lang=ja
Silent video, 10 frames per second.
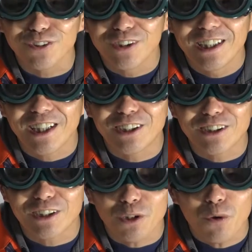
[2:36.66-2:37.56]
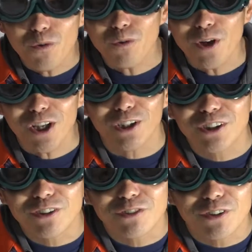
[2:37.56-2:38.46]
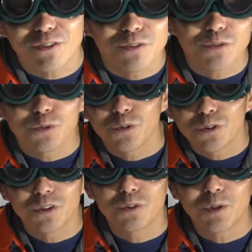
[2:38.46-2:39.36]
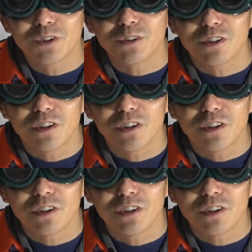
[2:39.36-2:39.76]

う感じですから、香港映画のスタイルって言いますですね。